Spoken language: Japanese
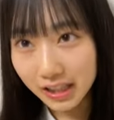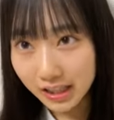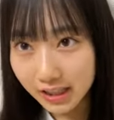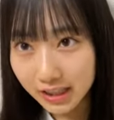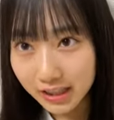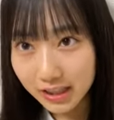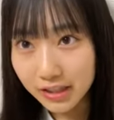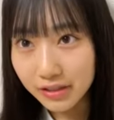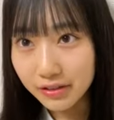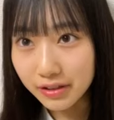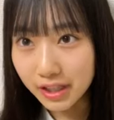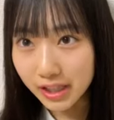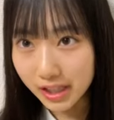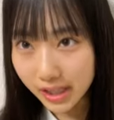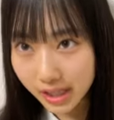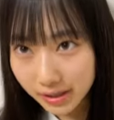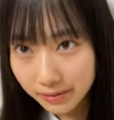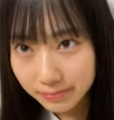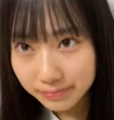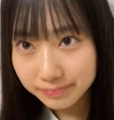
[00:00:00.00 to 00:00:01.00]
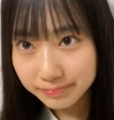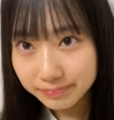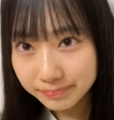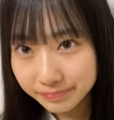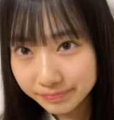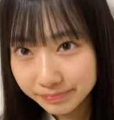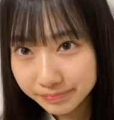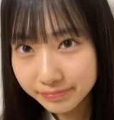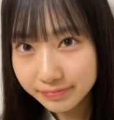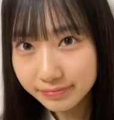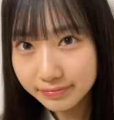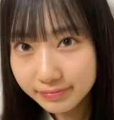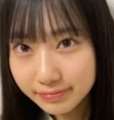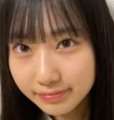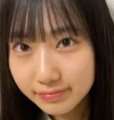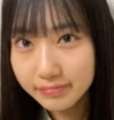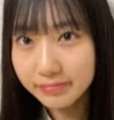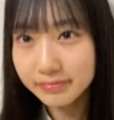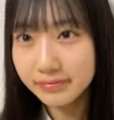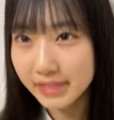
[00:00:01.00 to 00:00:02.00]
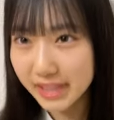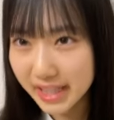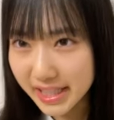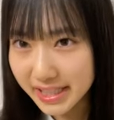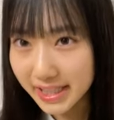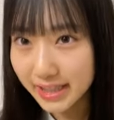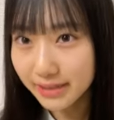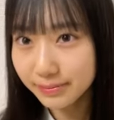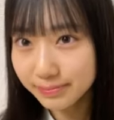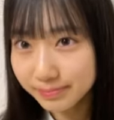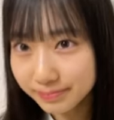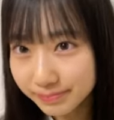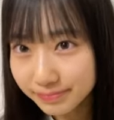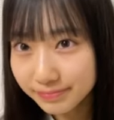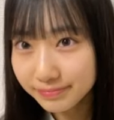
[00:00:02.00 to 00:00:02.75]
はいなのでね皆さん